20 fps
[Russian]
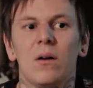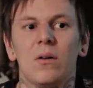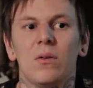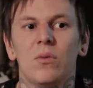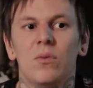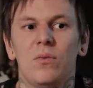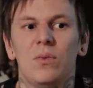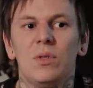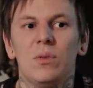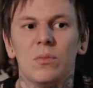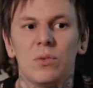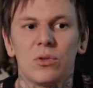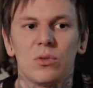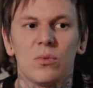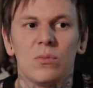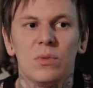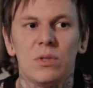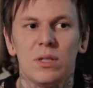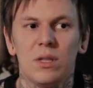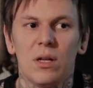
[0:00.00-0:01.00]
Но, ну, видимо,
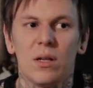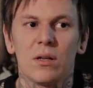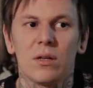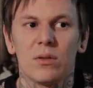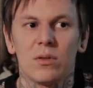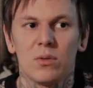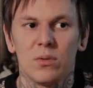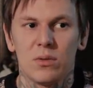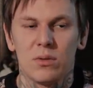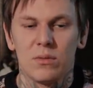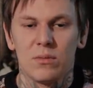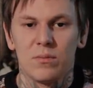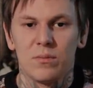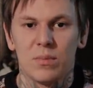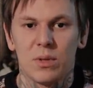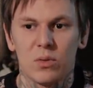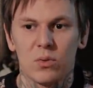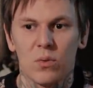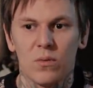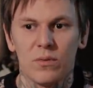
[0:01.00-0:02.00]
что материал, который
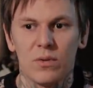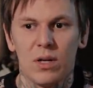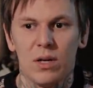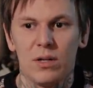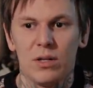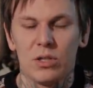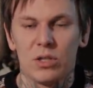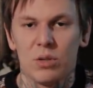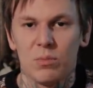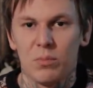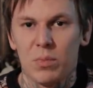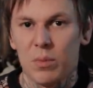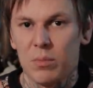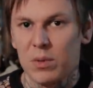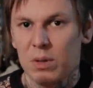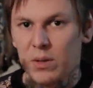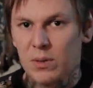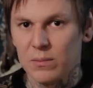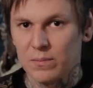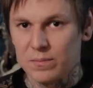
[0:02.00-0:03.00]
потом в дальнейшем
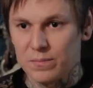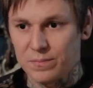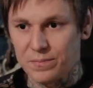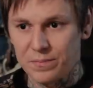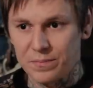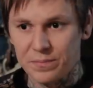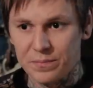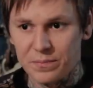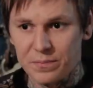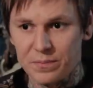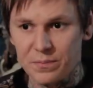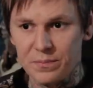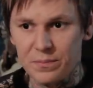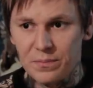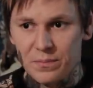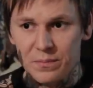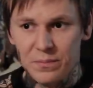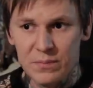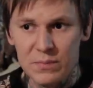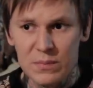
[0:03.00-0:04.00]
попал
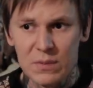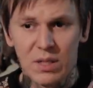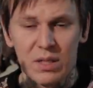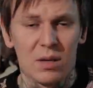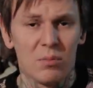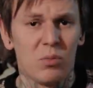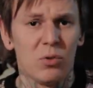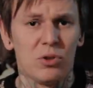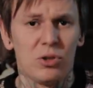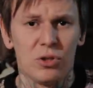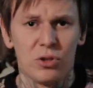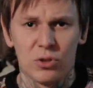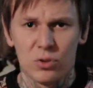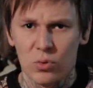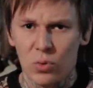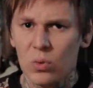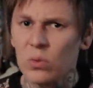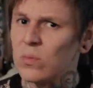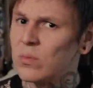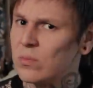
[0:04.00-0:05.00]
на рабочий
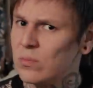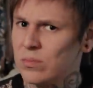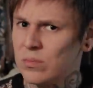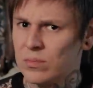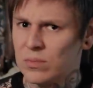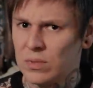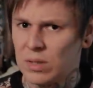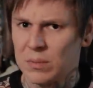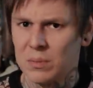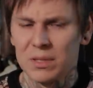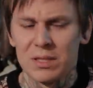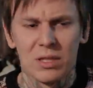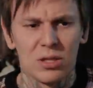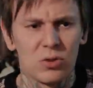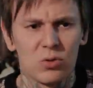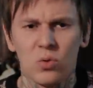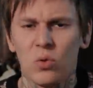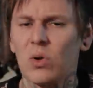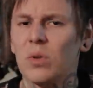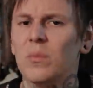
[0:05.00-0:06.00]
стол, к
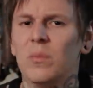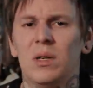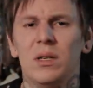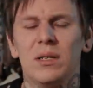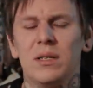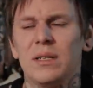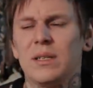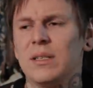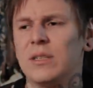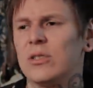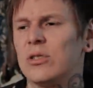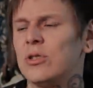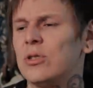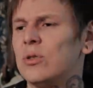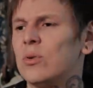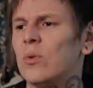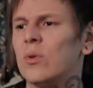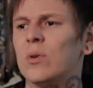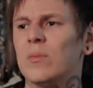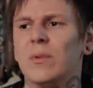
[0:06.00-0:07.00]
монтажерам или к
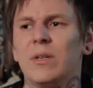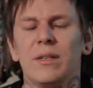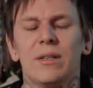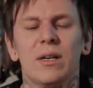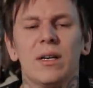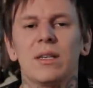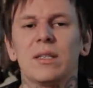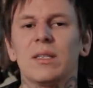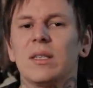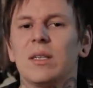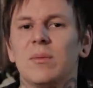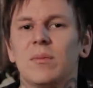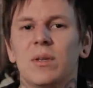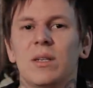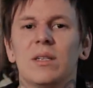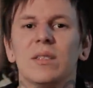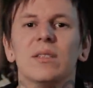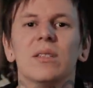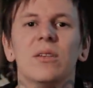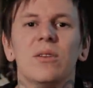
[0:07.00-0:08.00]
режиссерам, редакторам, я
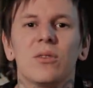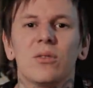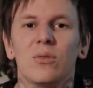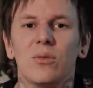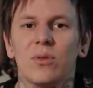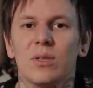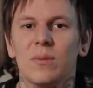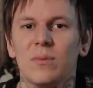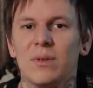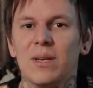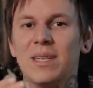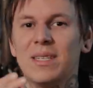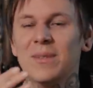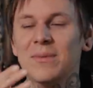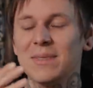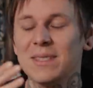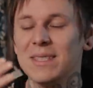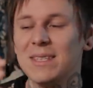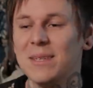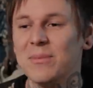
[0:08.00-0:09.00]
не знаю, кто там
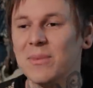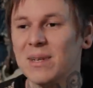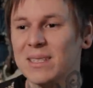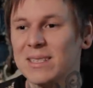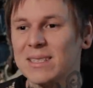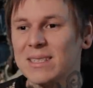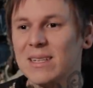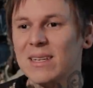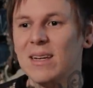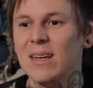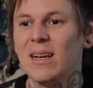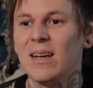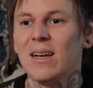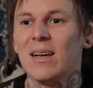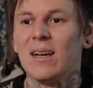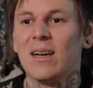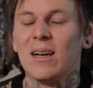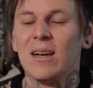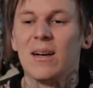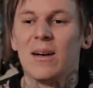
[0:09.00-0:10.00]
этим занимался,
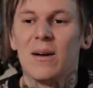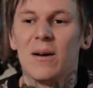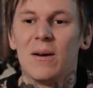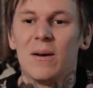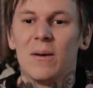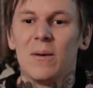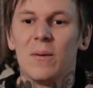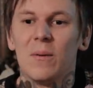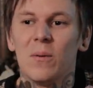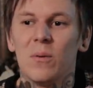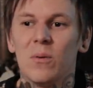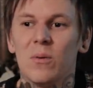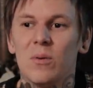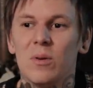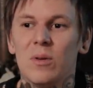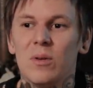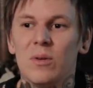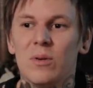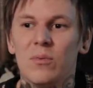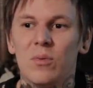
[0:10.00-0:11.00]
а,
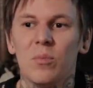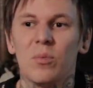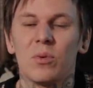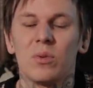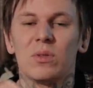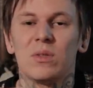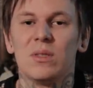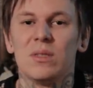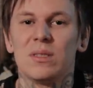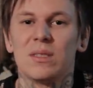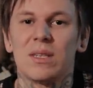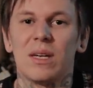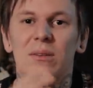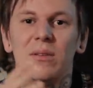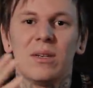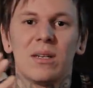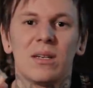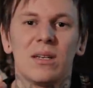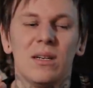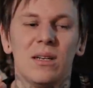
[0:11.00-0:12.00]
его просто
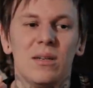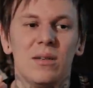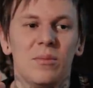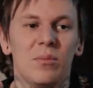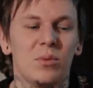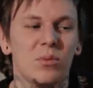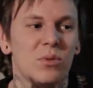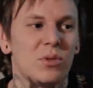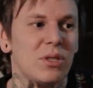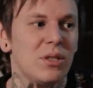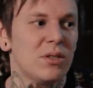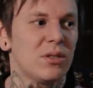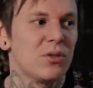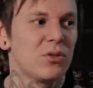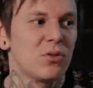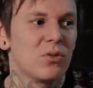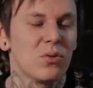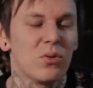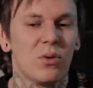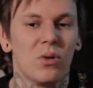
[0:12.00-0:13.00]
исковеркали, и получается,
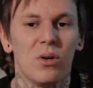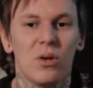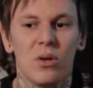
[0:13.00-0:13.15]
что